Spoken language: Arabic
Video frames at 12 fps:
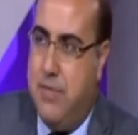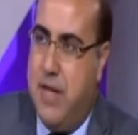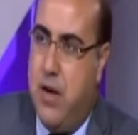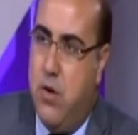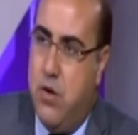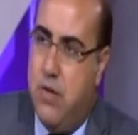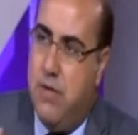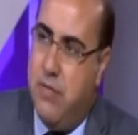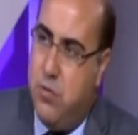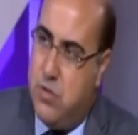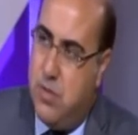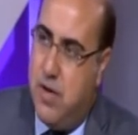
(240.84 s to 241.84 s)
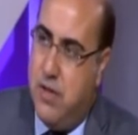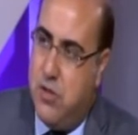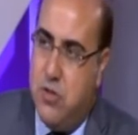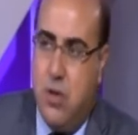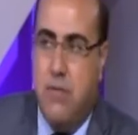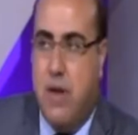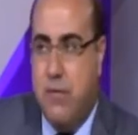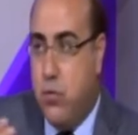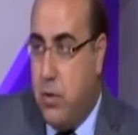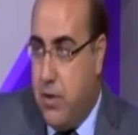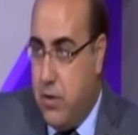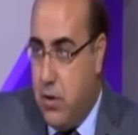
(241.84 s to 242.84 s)
ده لو قلنا في 2017 النهارده في
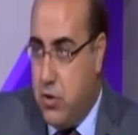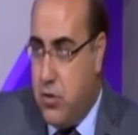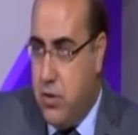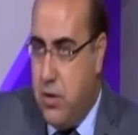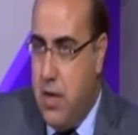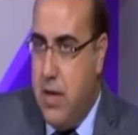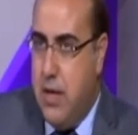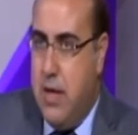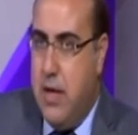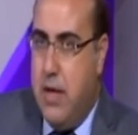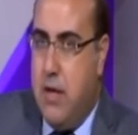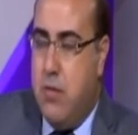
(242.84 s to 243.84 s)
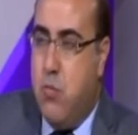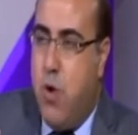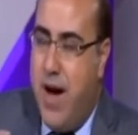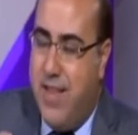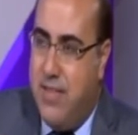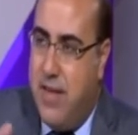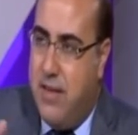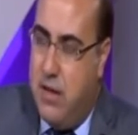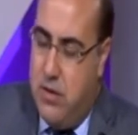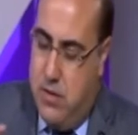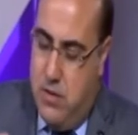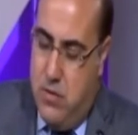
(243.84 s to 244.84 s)
2018 معدل
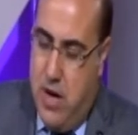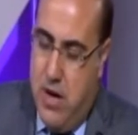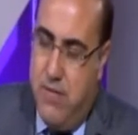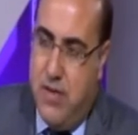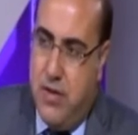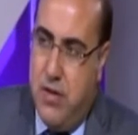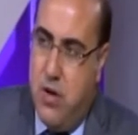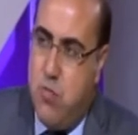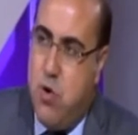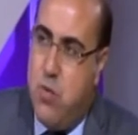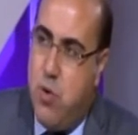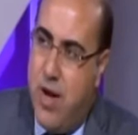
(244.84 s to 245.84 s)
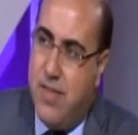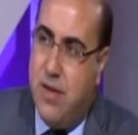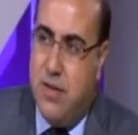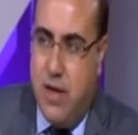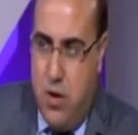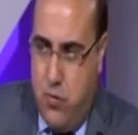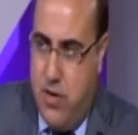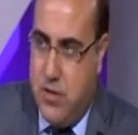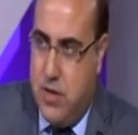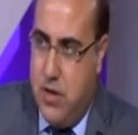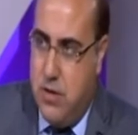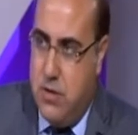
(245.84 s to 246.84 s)
التنميه لو عرفنا التضخم هو معدل التغير في
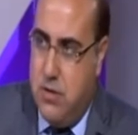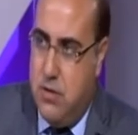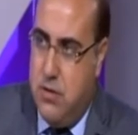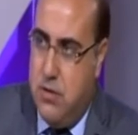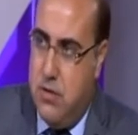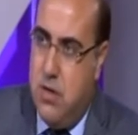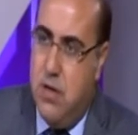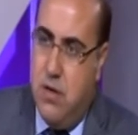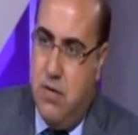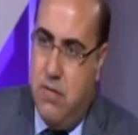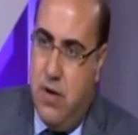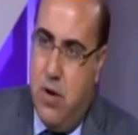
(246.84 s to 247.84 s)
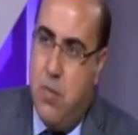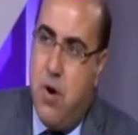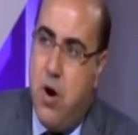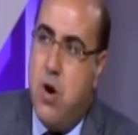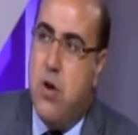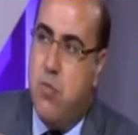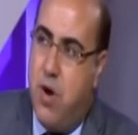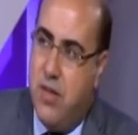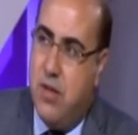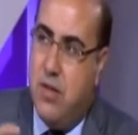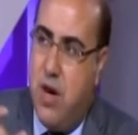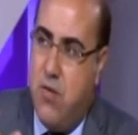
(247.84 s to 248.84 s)
الاسعار فلو بقارن معدل
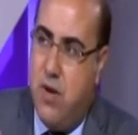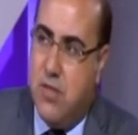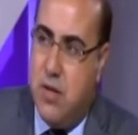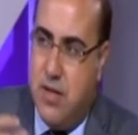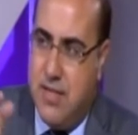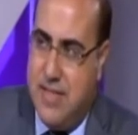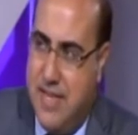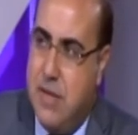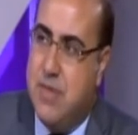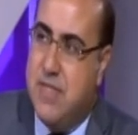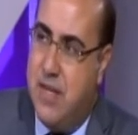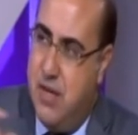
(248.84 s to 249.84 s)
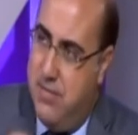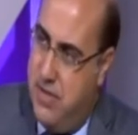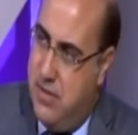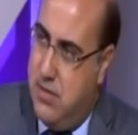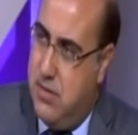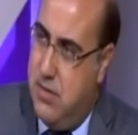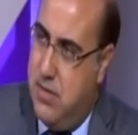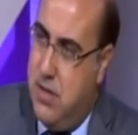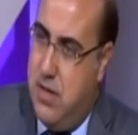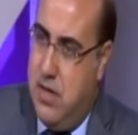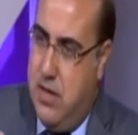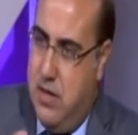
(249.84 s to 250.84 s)
التغير في الاسعار السنه دي بالسنه اللي فاتت
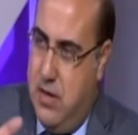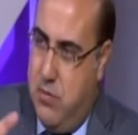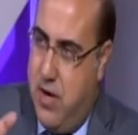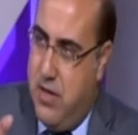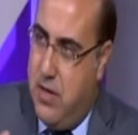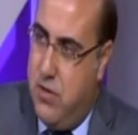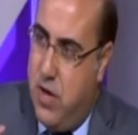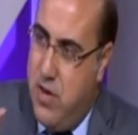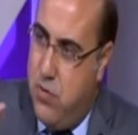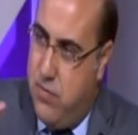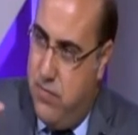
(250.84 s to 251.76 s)
نعم معدل التغير